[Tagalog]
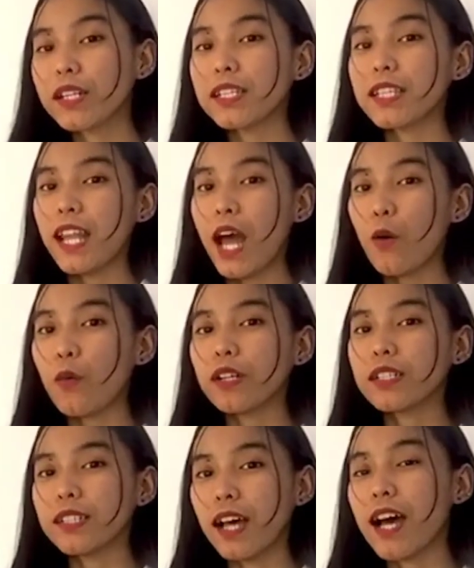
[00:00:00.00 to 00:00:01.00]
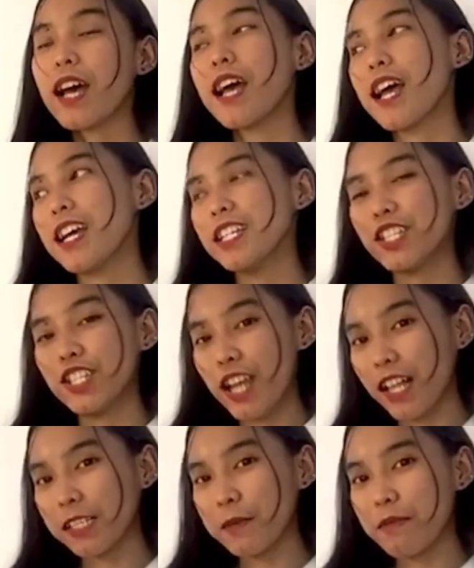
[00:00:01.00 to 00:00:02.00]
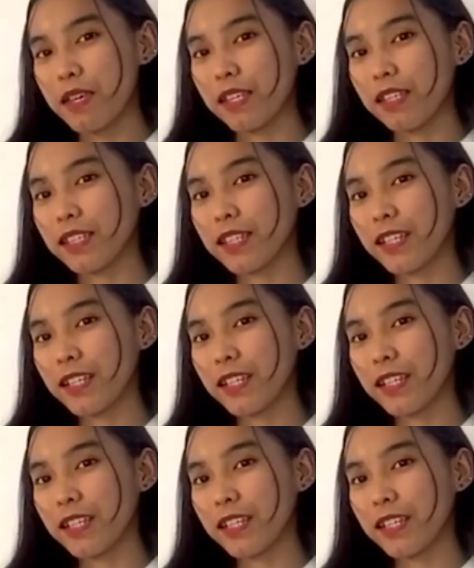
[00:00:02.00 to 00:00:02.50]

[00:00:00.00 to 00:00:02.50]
na tinawag na Jelly Bean.